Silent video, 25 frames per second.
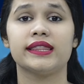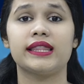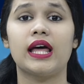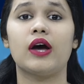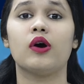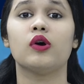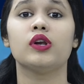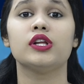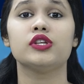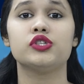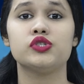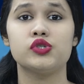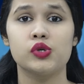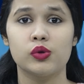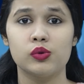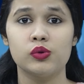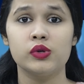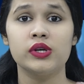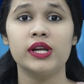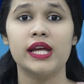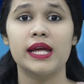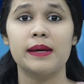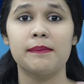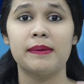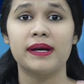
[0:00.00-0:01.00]
তাহলে
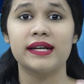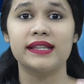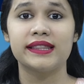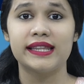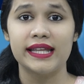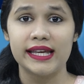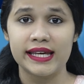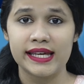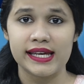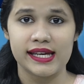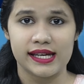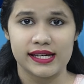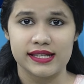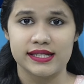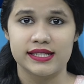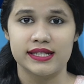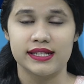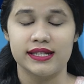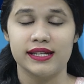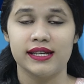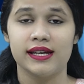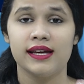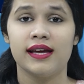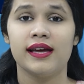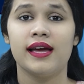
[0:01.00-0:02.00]
চলুন এবার দেখে
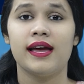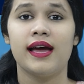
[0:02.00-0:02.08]
আসি